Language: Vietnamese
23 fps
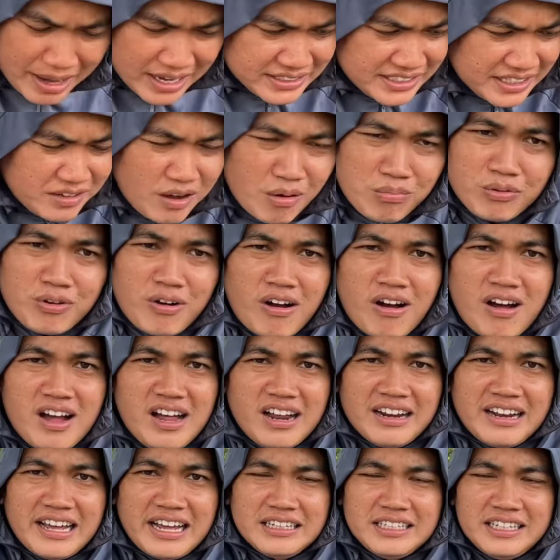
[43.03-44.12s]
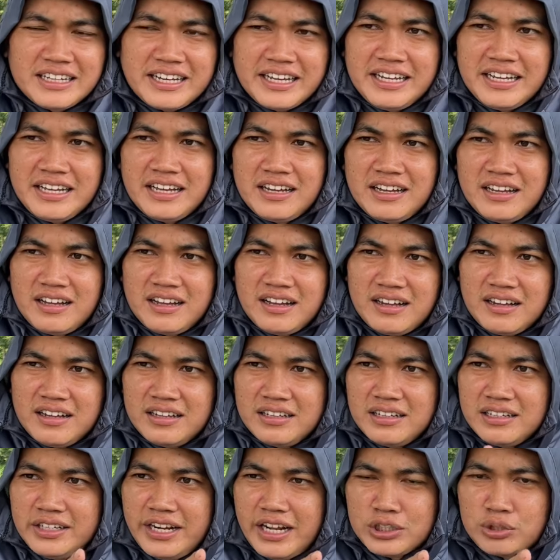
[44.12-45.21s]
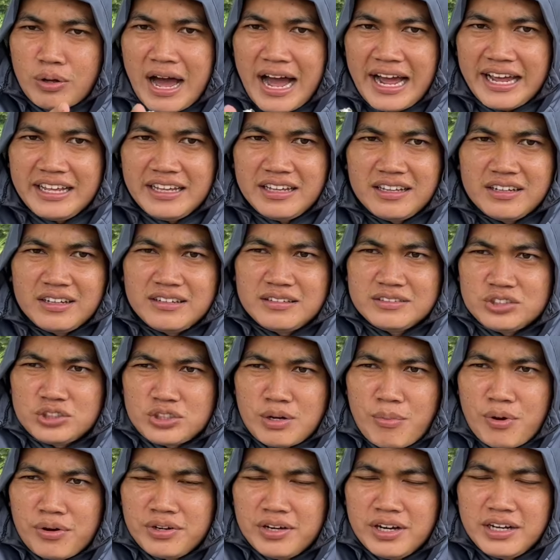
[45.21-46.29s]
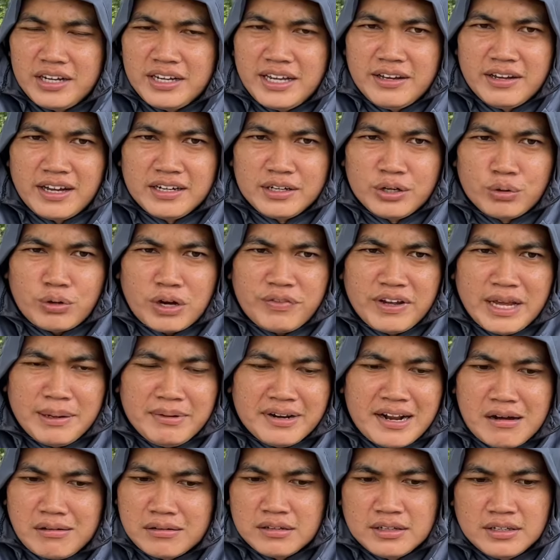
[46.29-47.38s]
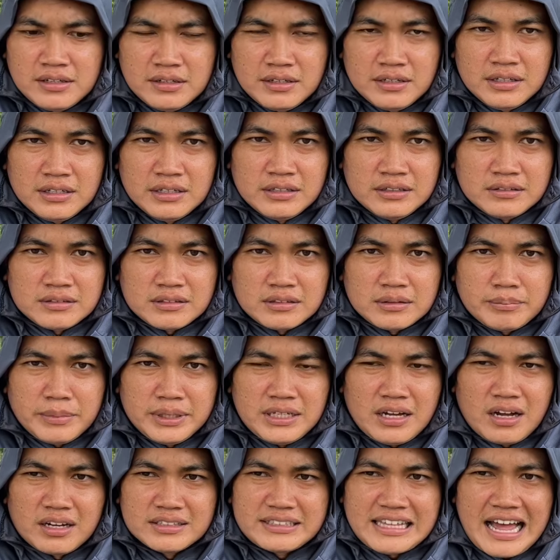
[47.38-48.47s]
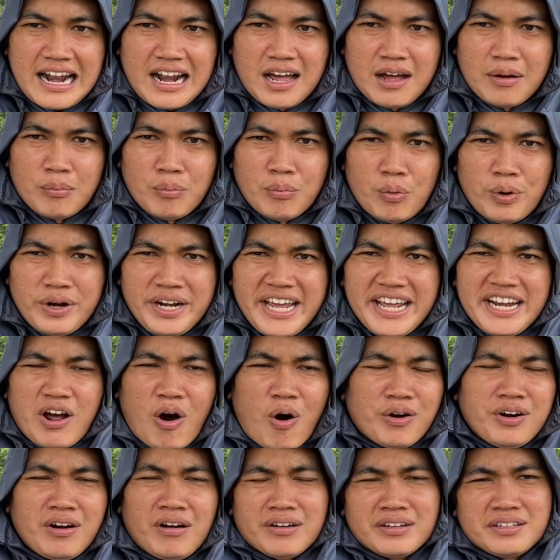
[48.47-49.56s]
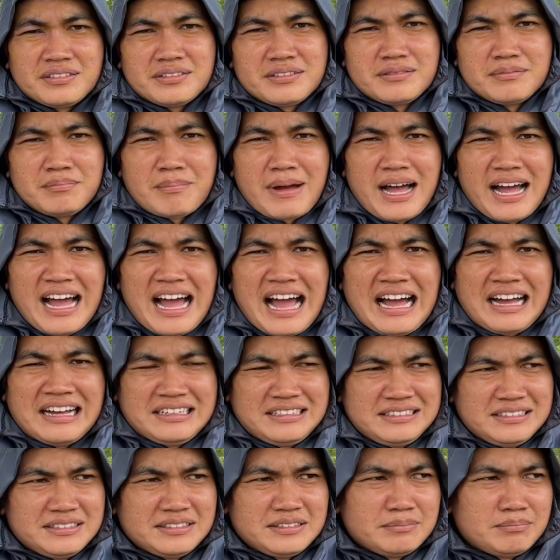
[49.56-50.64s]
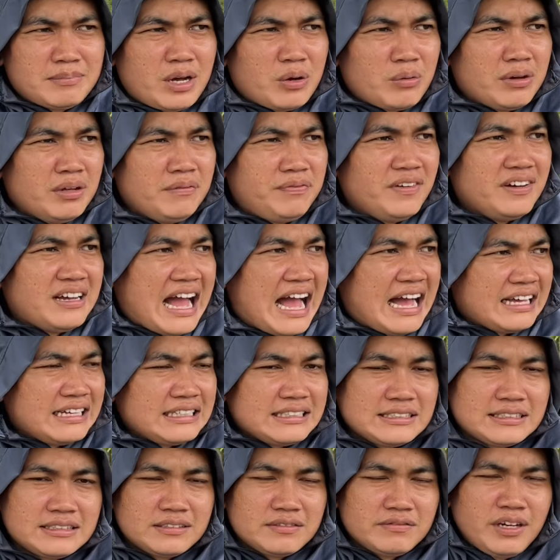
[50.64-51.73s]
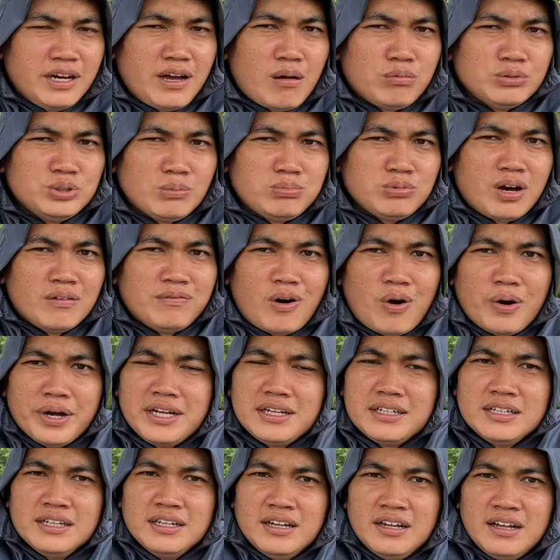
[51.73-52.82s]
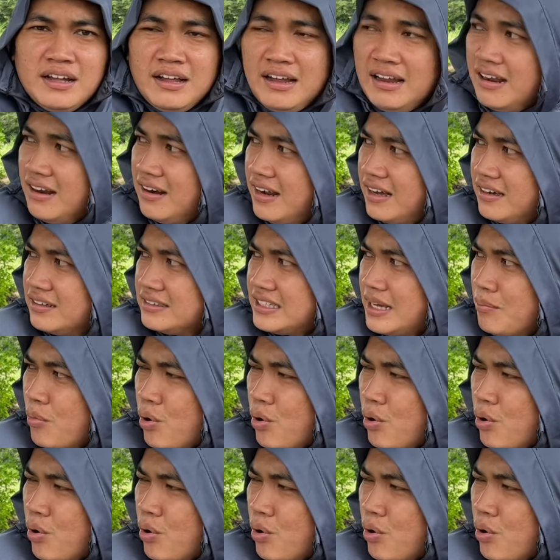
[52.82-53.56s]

bà sẽ không có lên những cái uh, điện thoại cho mọi người ghi hình quay phim nữa đâu bây giờ người ta là muốn yên ổn rồi bà hằng bà nguyễn phương hằng với ông dũng lò vôi là người ta